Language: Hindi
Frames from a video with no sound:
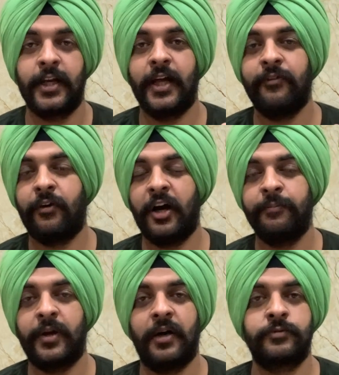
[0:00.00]
है वहां
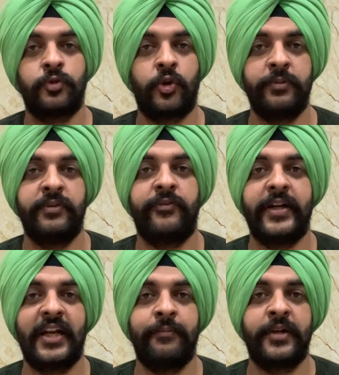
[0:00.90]
पर आपको कोई भी
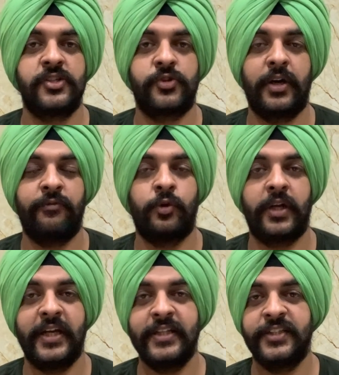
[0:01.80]
वेट लिमिट जो है वो
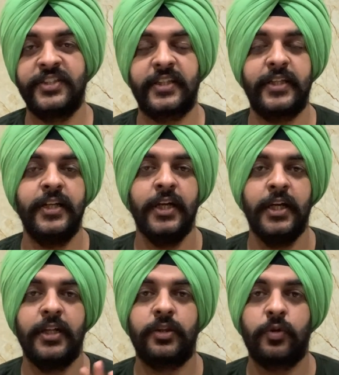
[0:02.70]
नहीं दी जाती
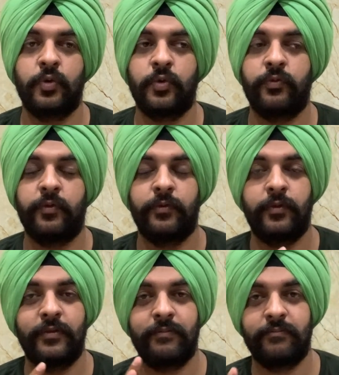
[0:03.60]
तो
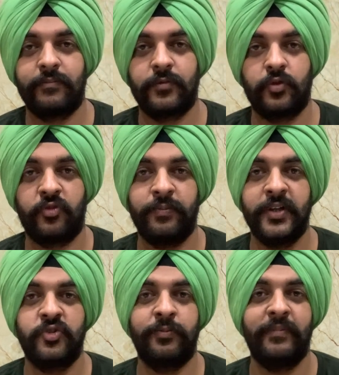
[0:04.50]

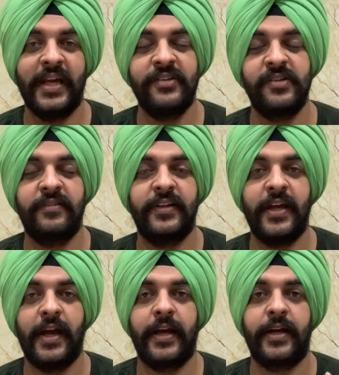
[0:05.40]
उसमें जो मेन चीज ये
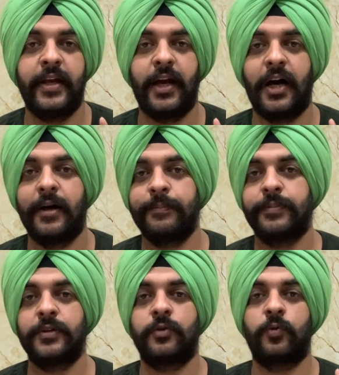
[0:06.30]
है कि आप
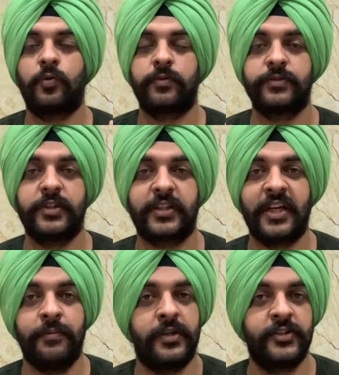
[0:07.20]

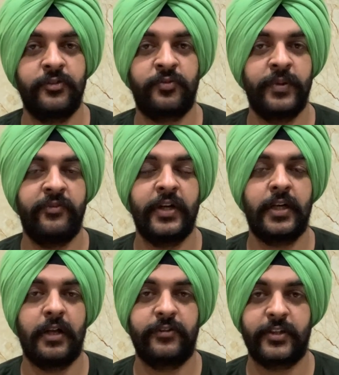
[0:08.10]
जितना मर्जी उसमें वेट
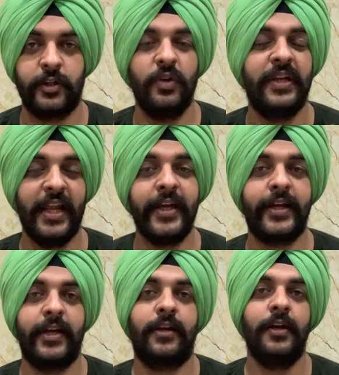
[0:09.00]
डाल सकते हो
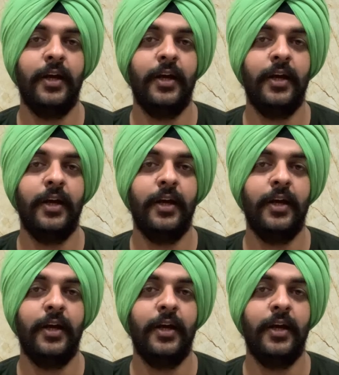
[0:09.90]
लेकिन